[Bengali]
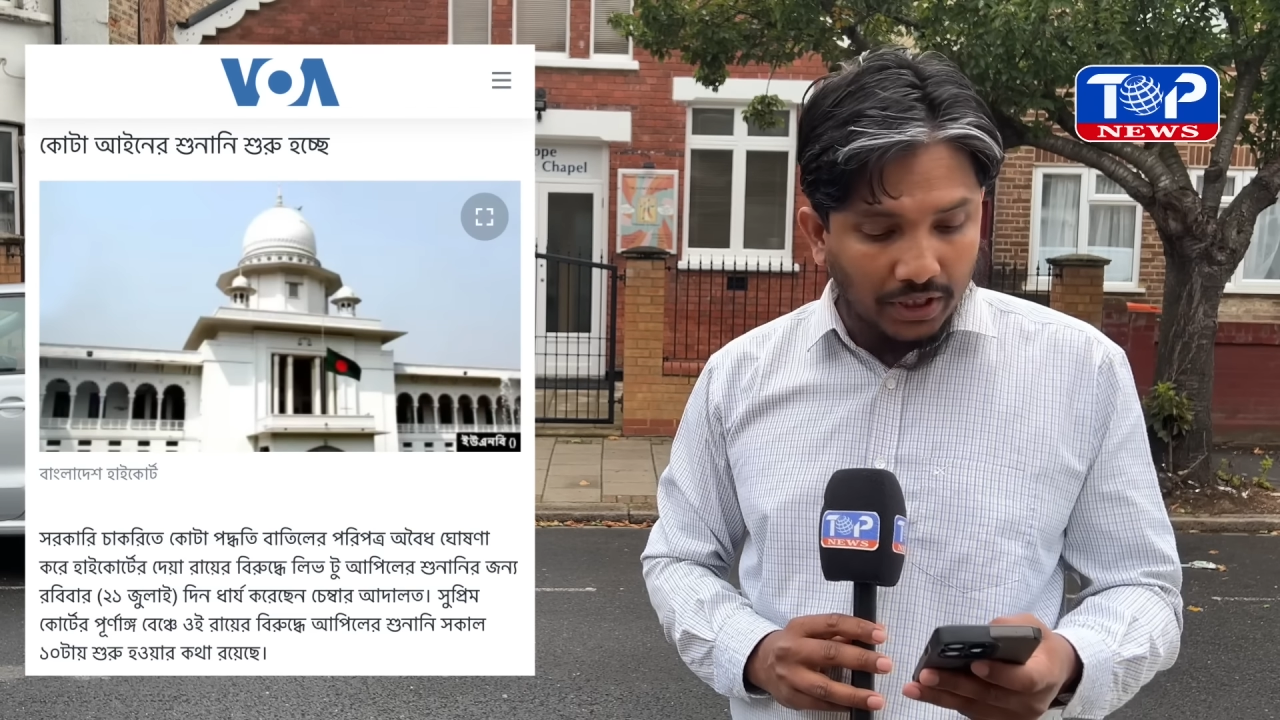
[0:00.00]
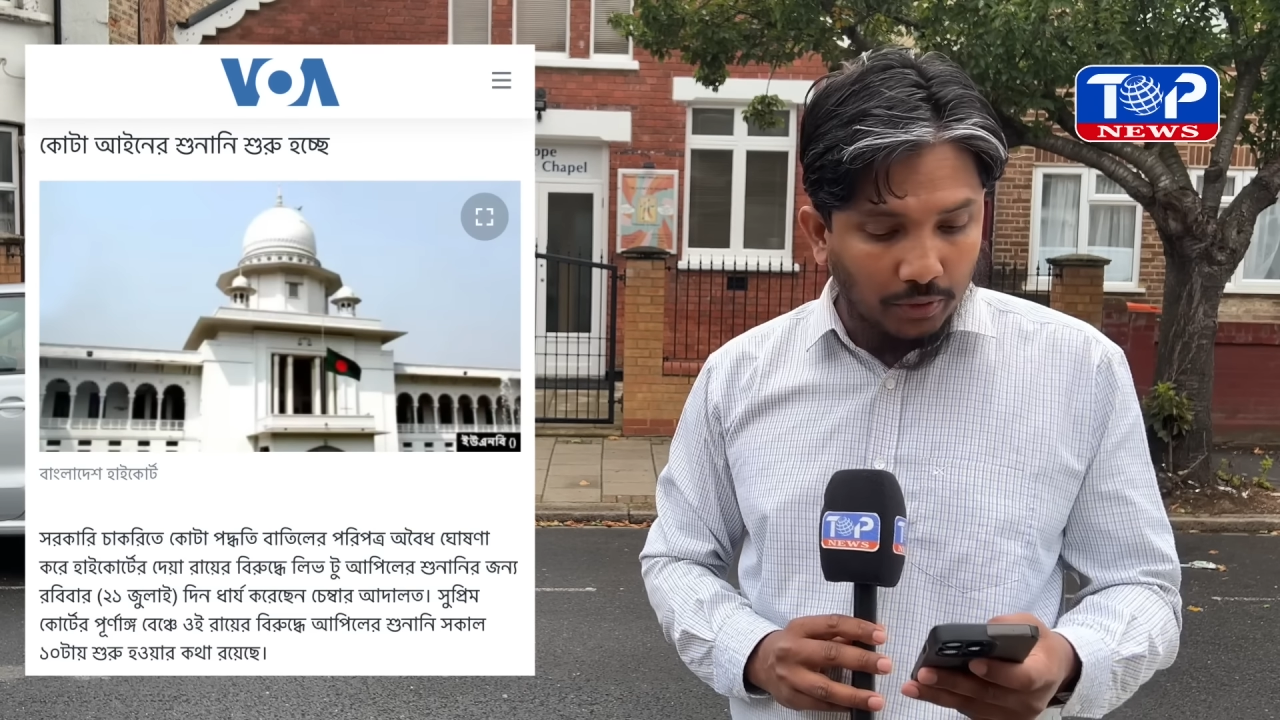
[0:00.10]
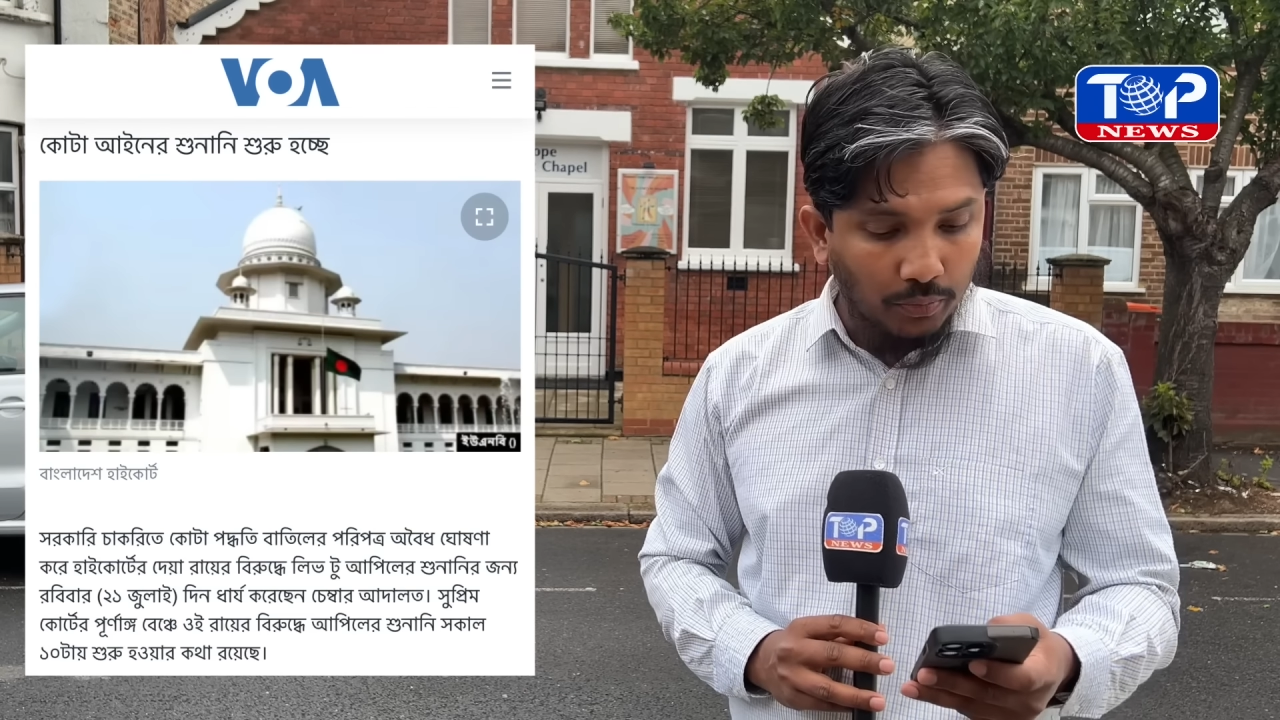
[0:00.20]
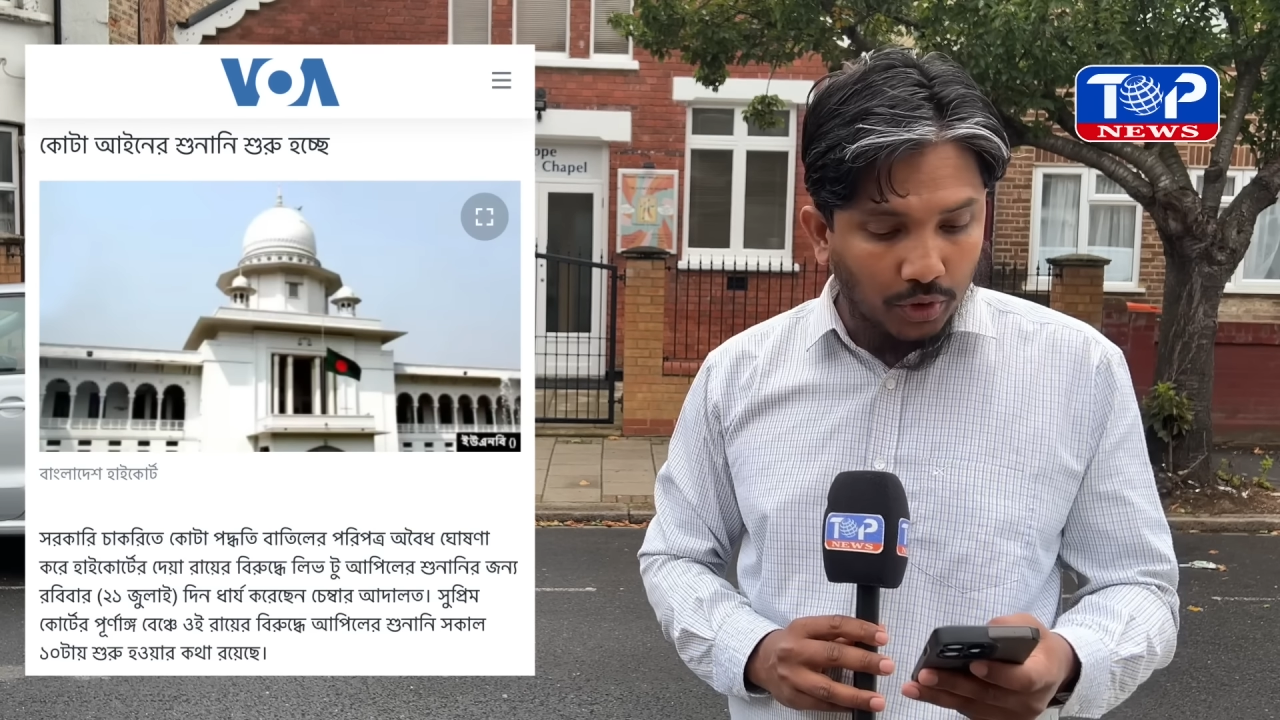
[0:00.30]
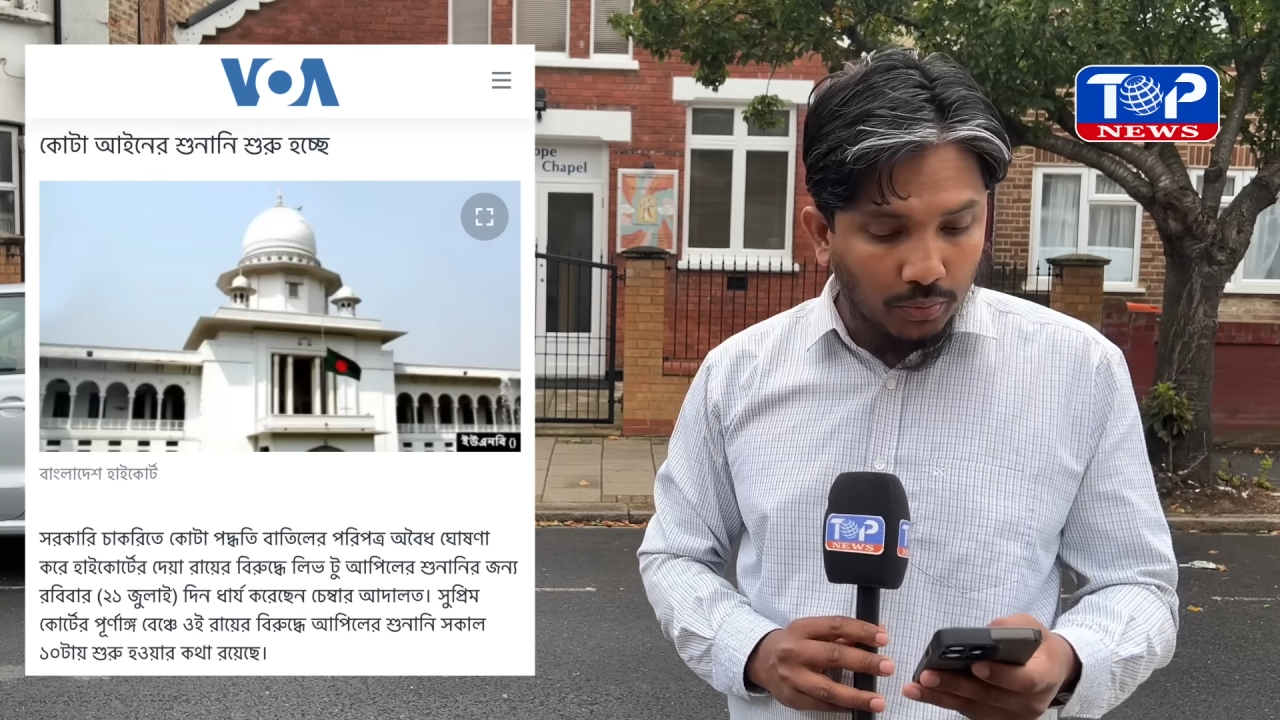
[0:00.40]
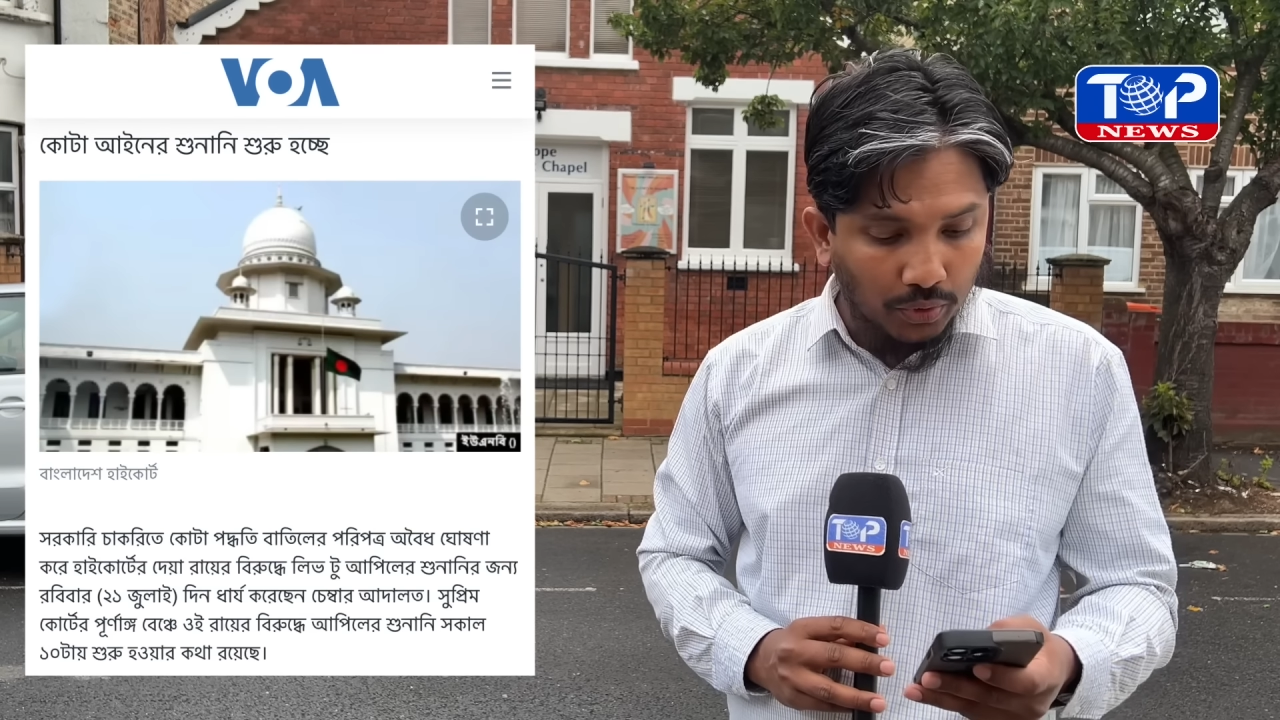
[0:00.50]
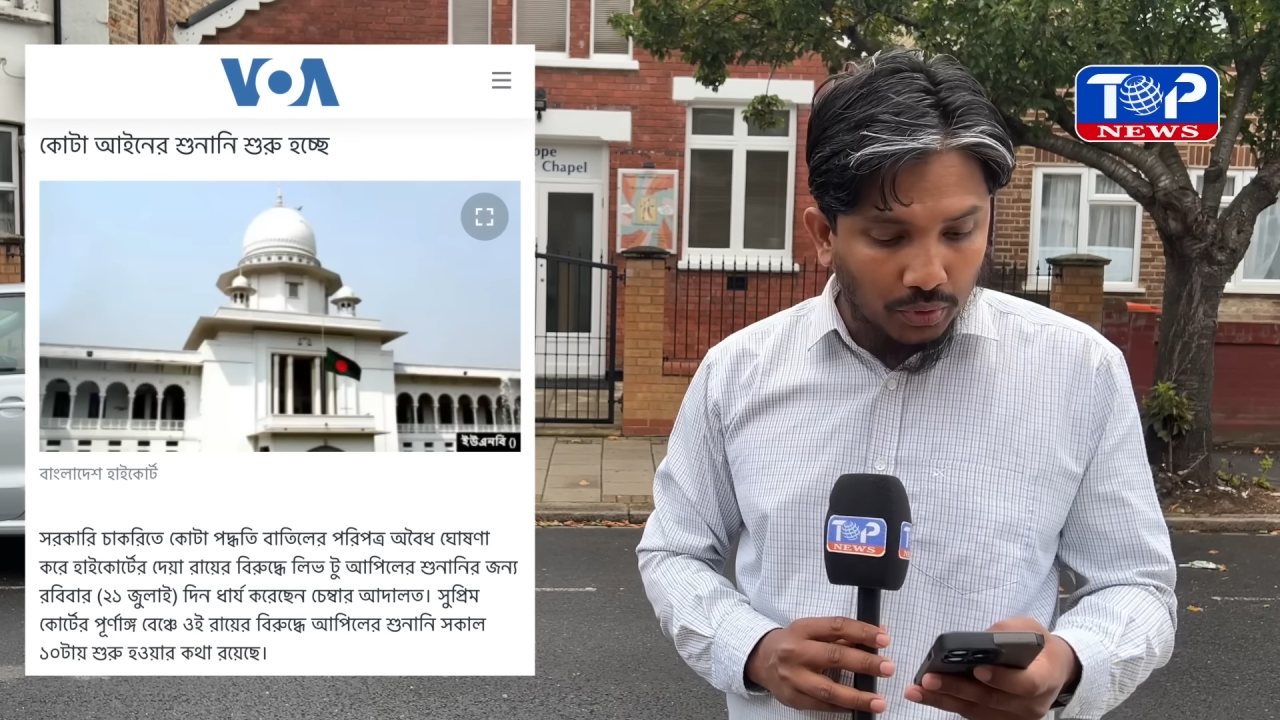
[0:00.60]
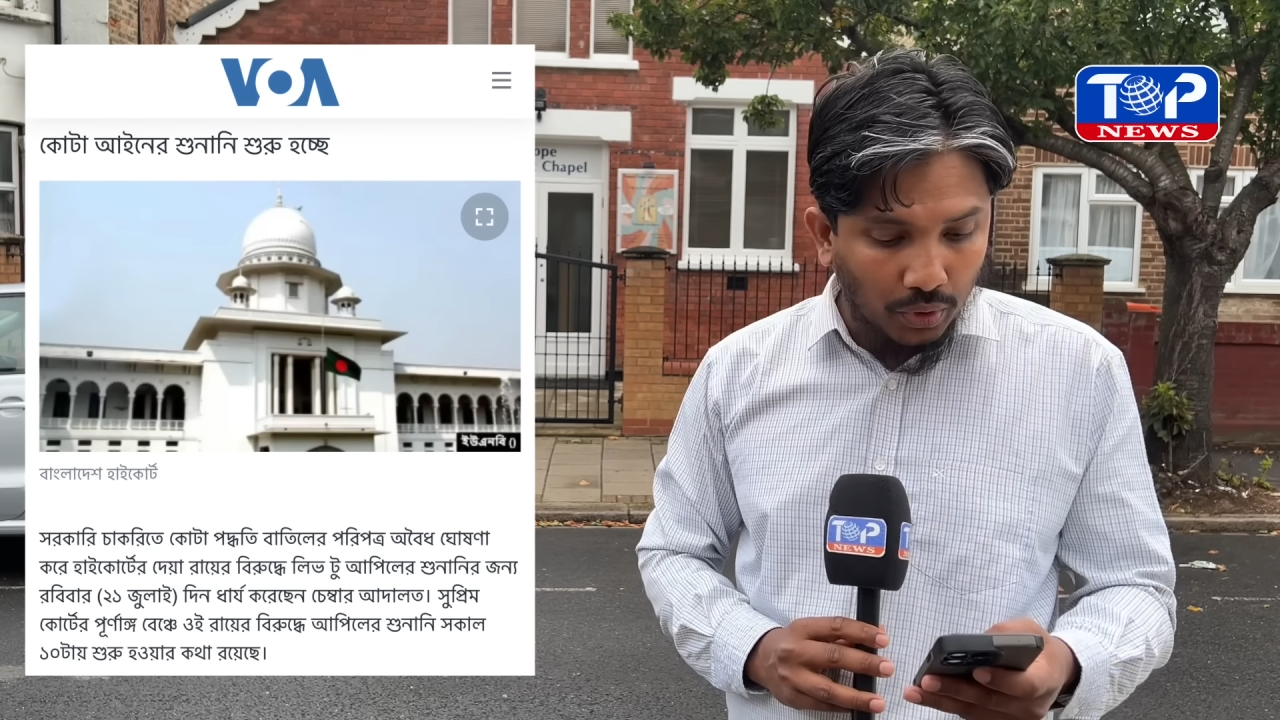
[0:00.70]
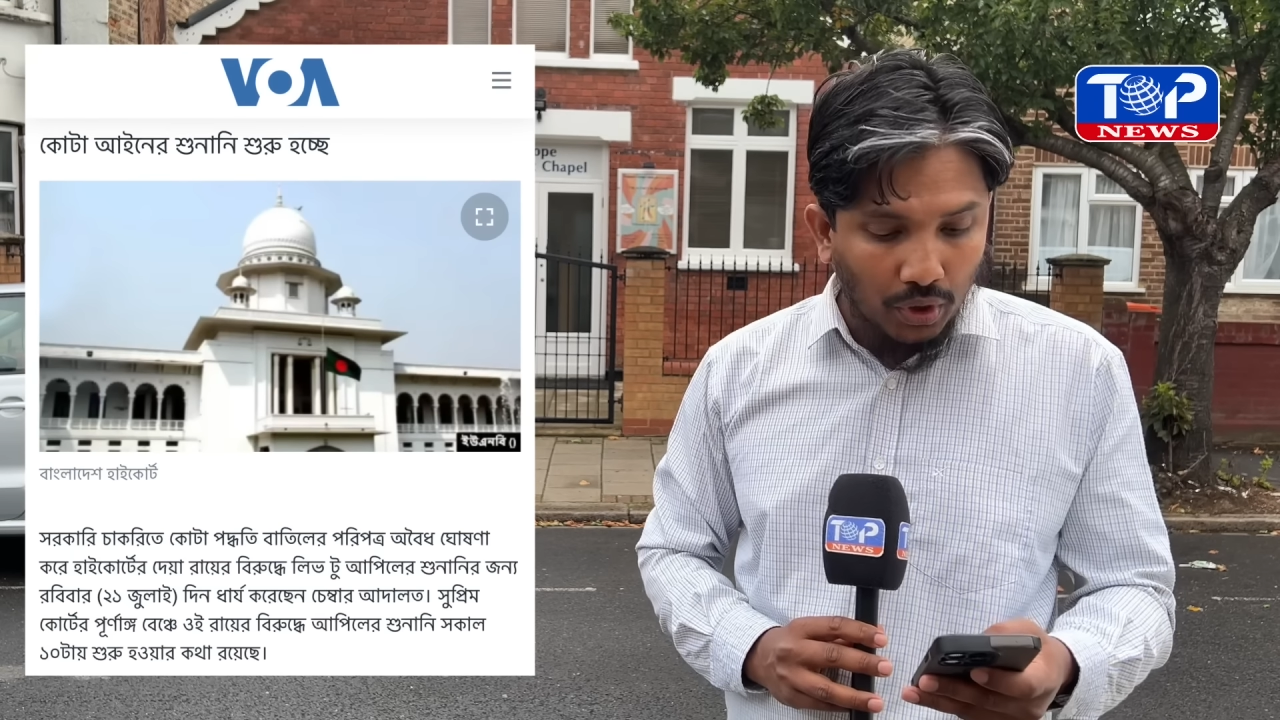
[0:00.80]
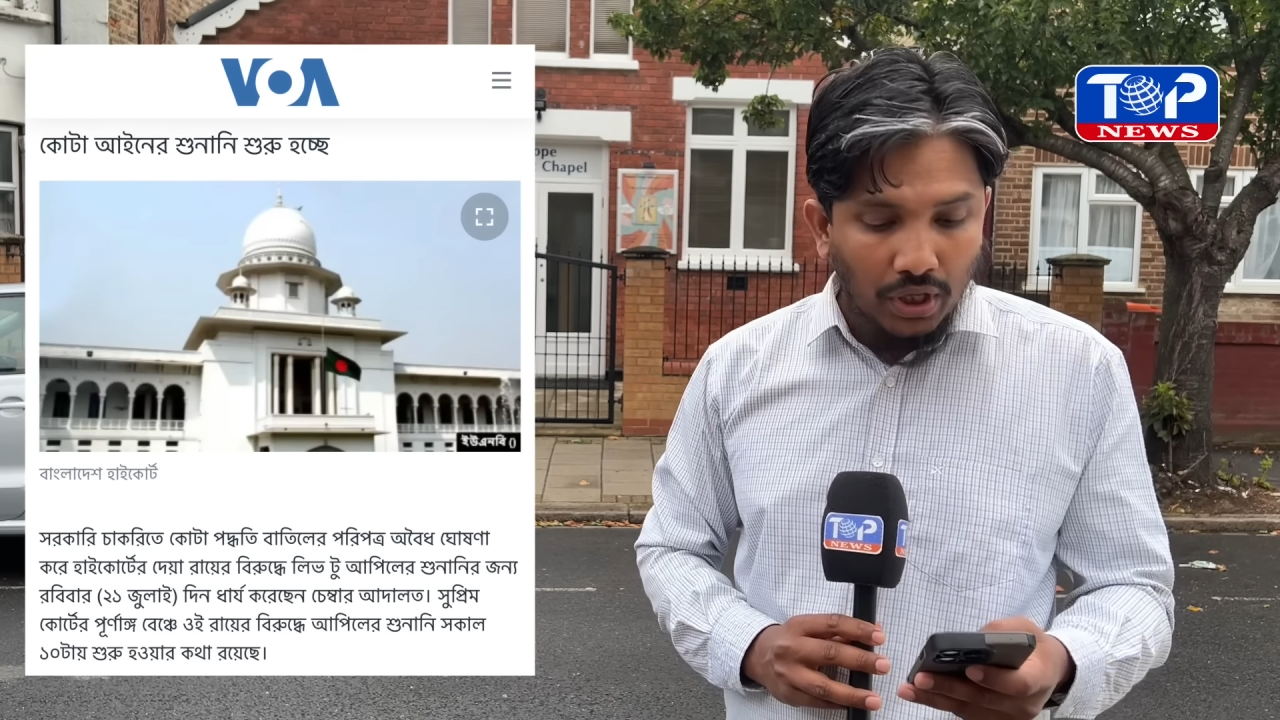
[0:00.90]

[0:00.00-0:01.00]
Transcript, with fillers: একটি পরিপত্র